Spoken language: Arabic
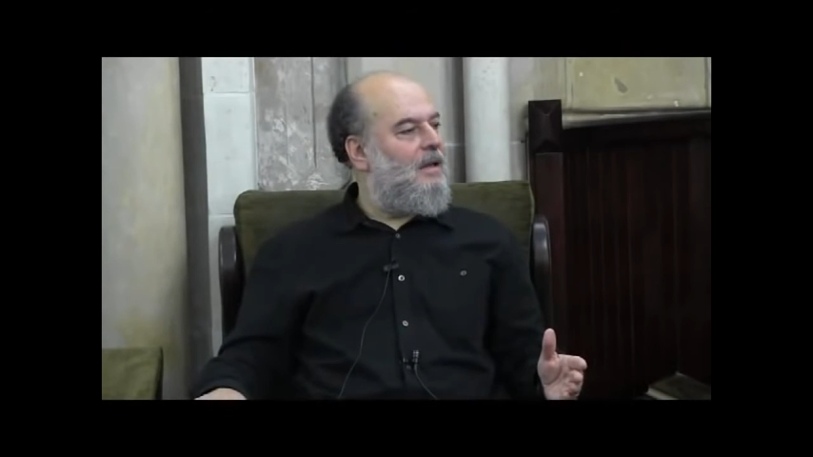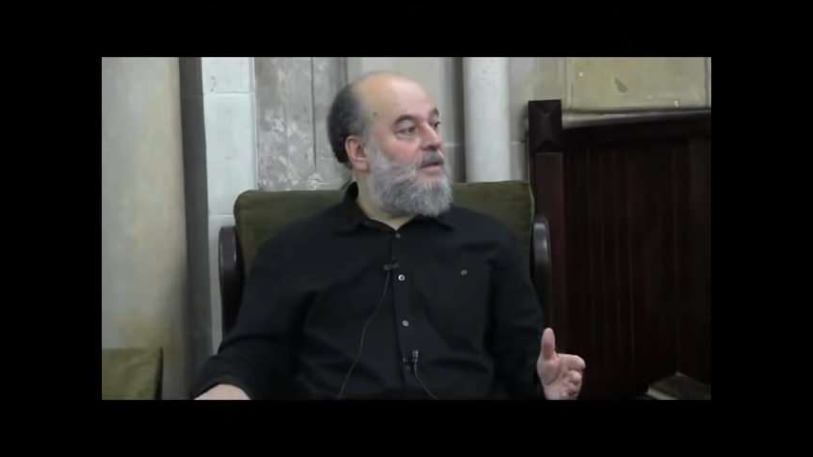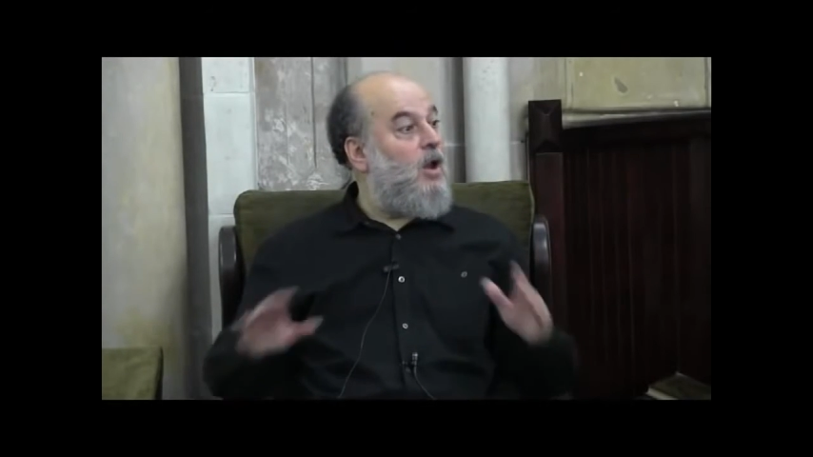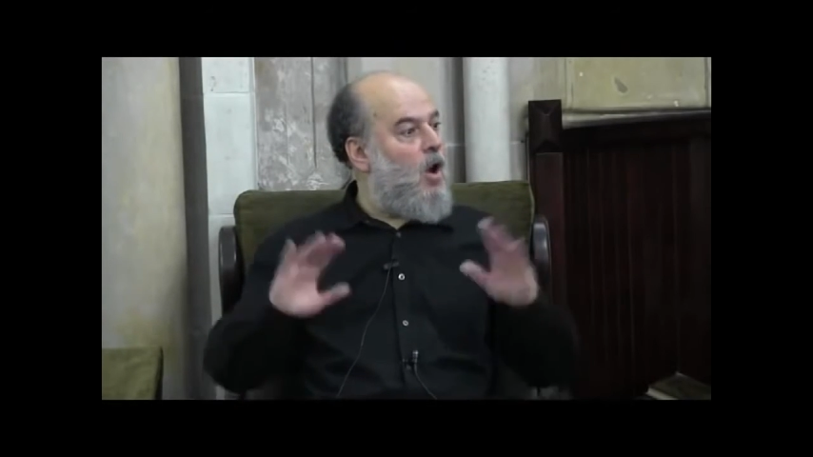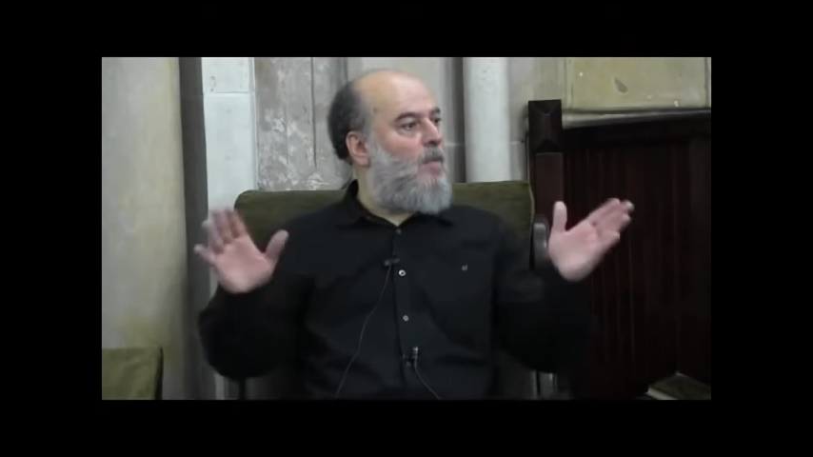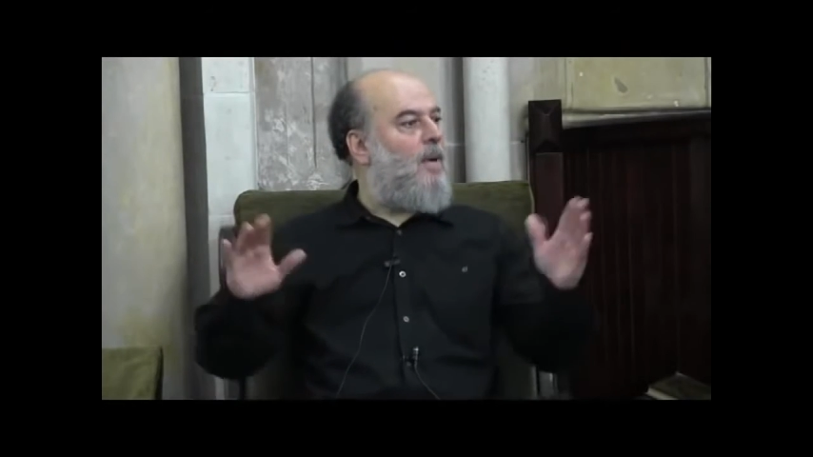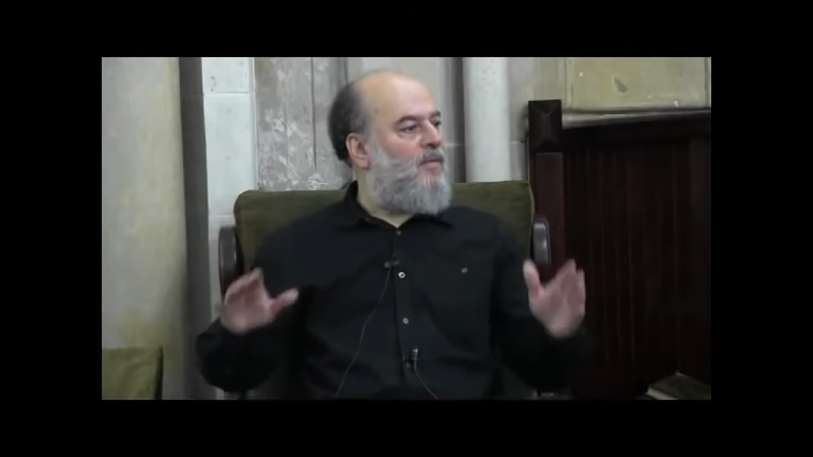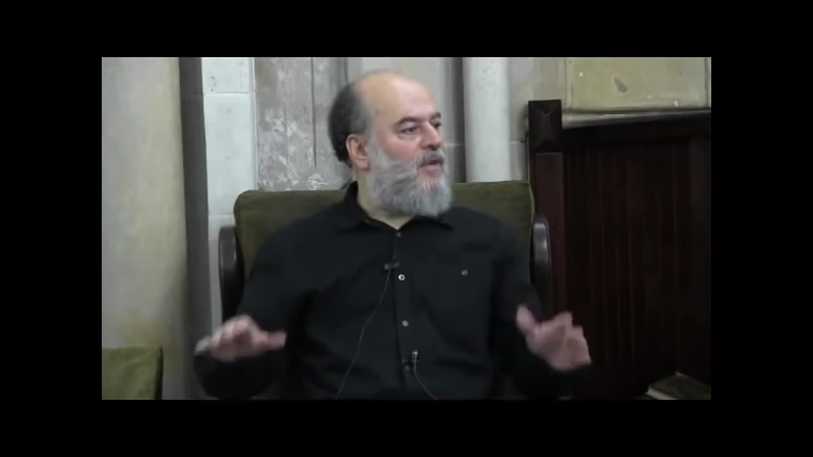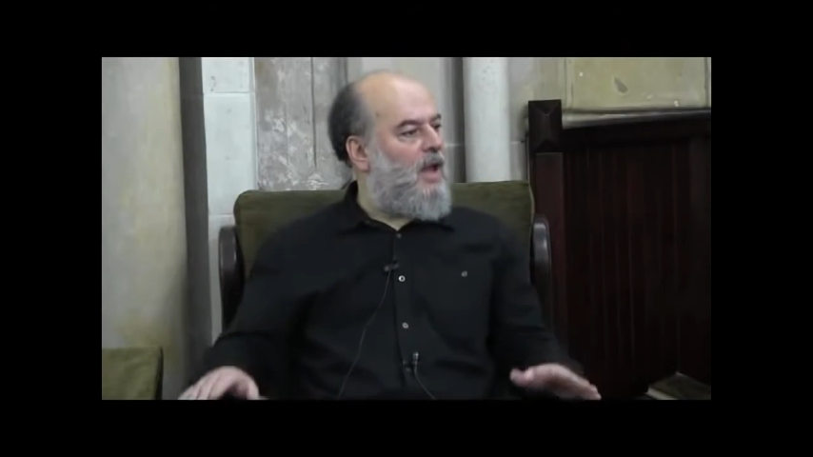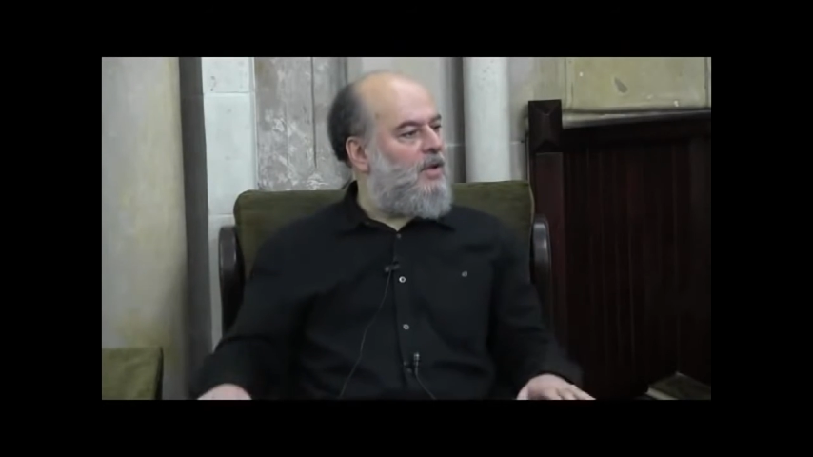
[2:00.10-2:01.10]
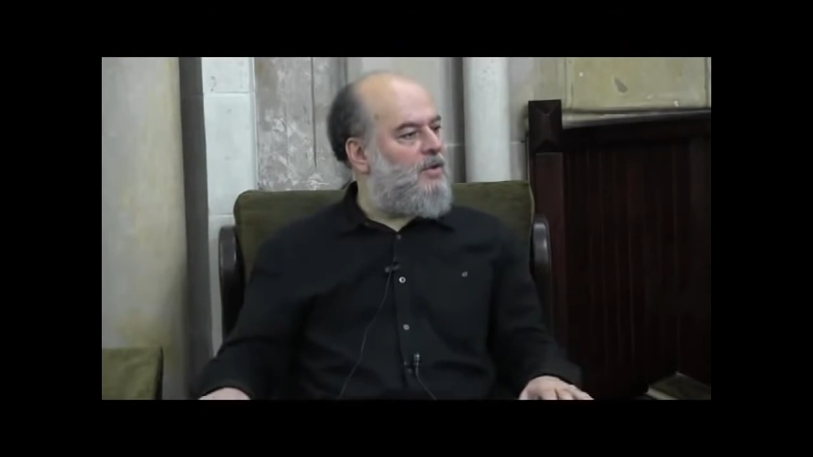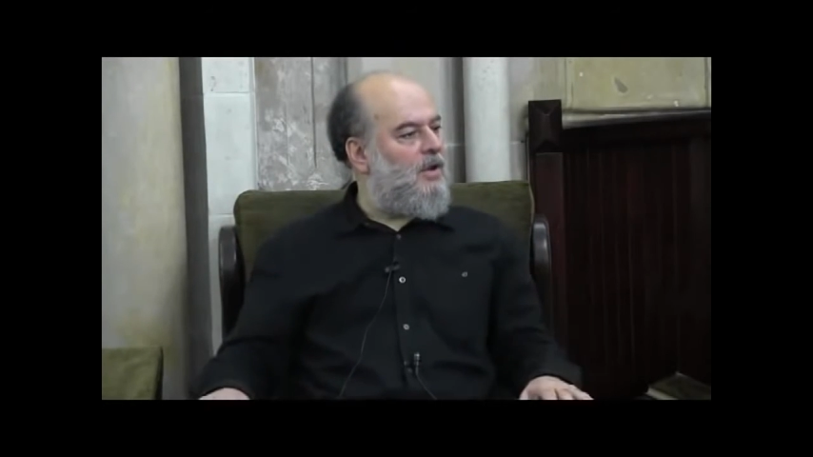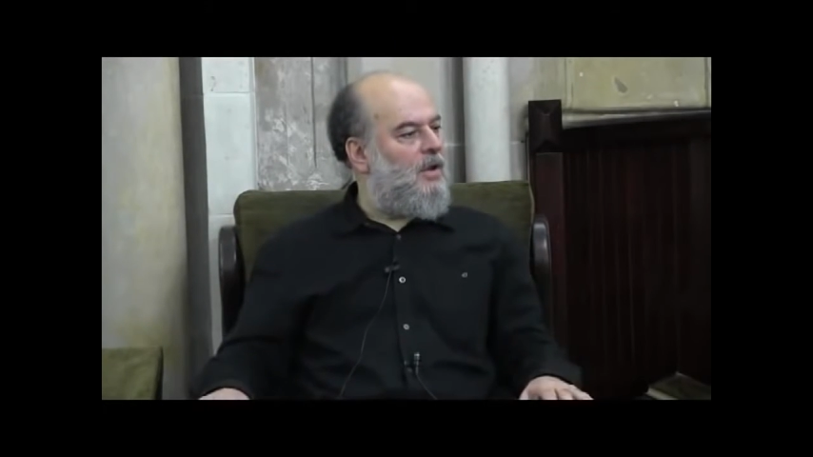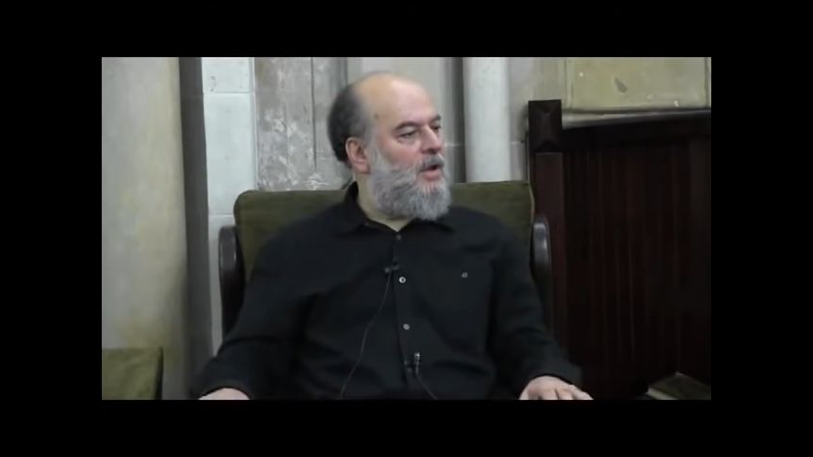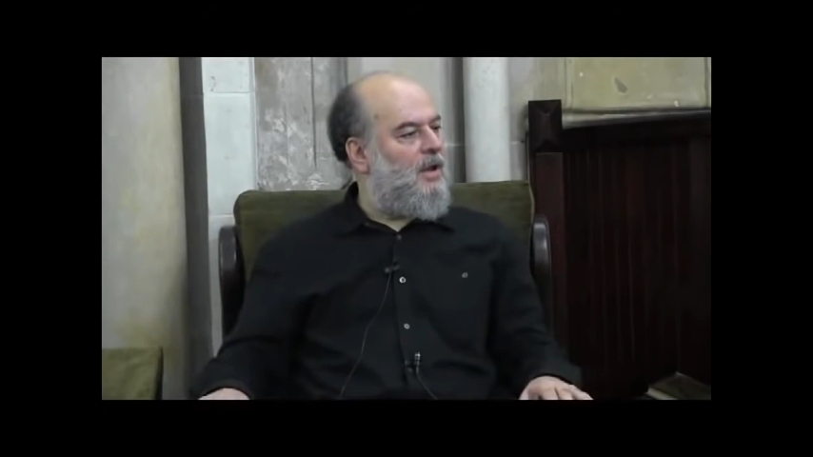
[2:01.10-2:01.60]
دلوع أمه بيفلحش
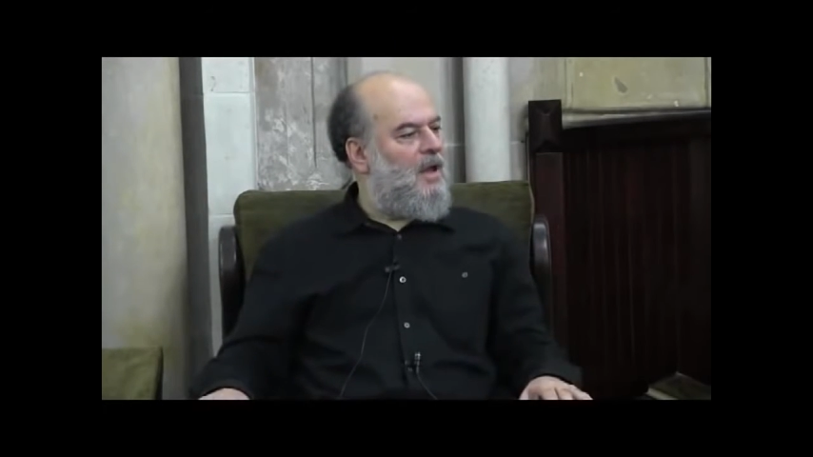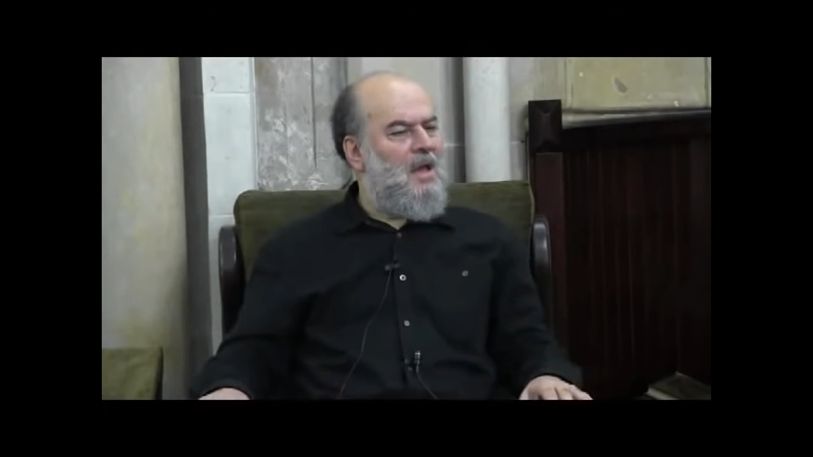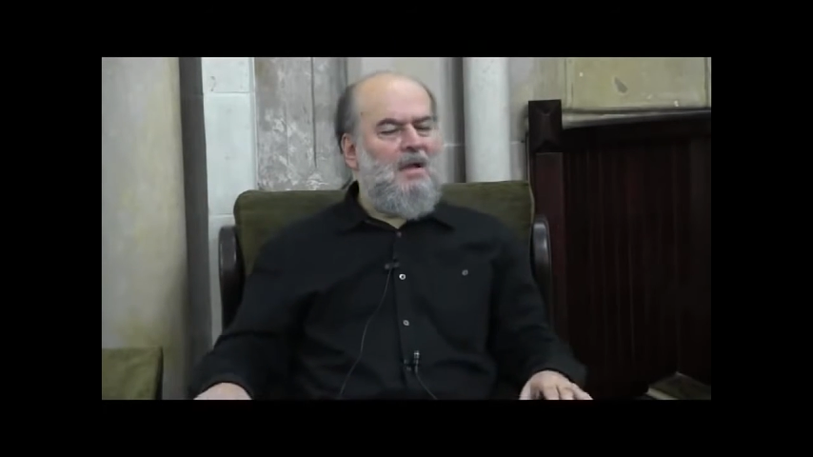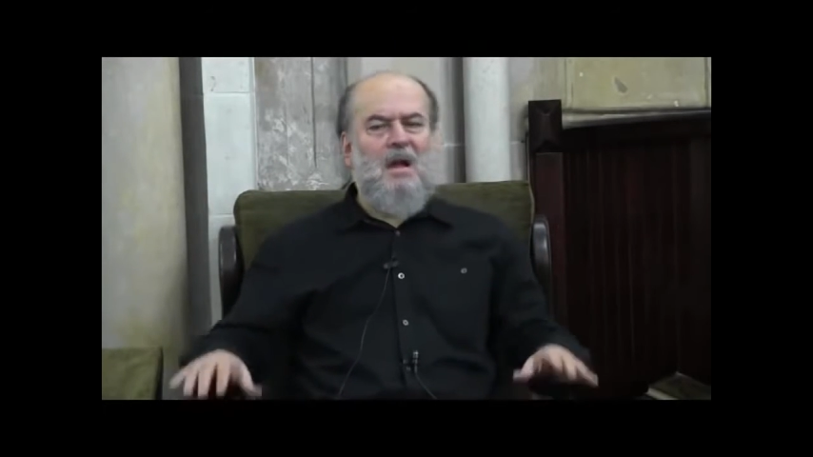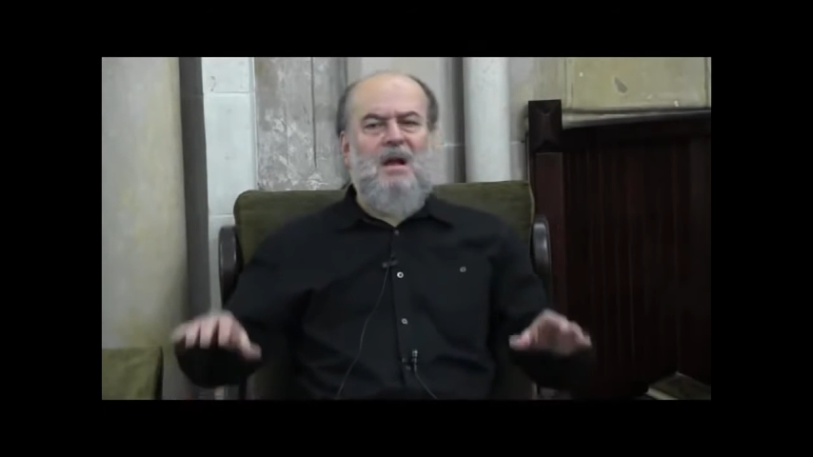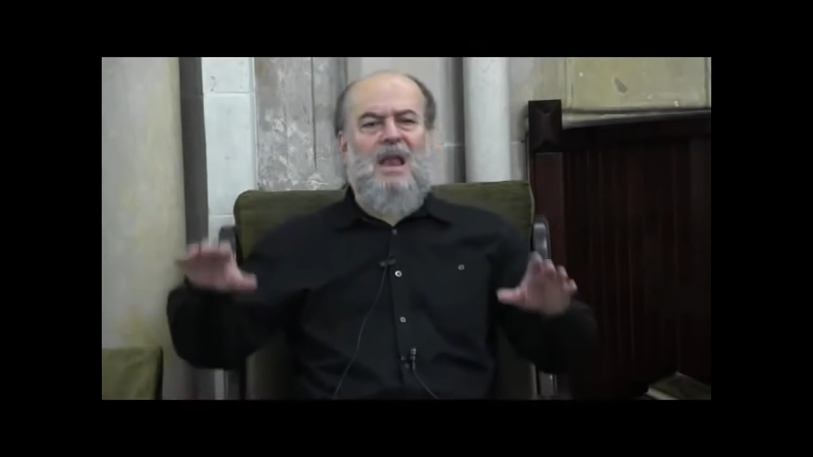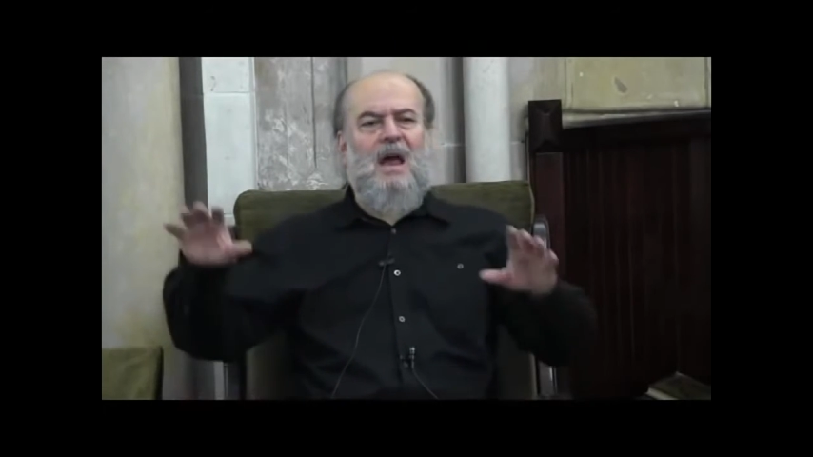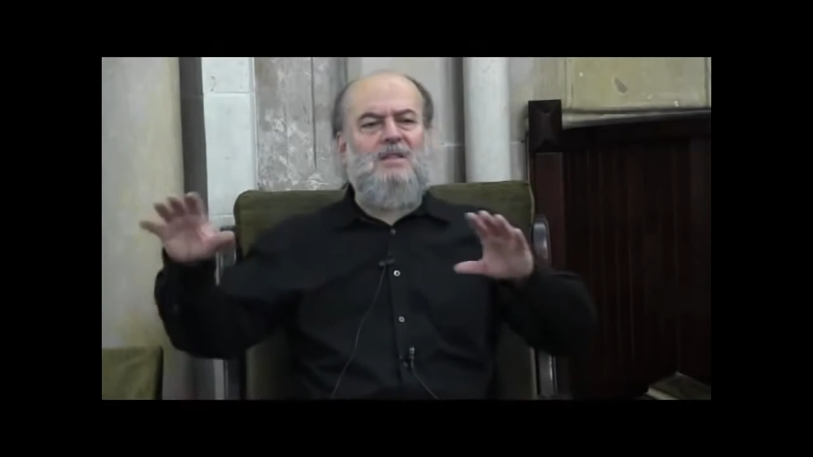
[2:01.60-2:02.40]
كن قال لك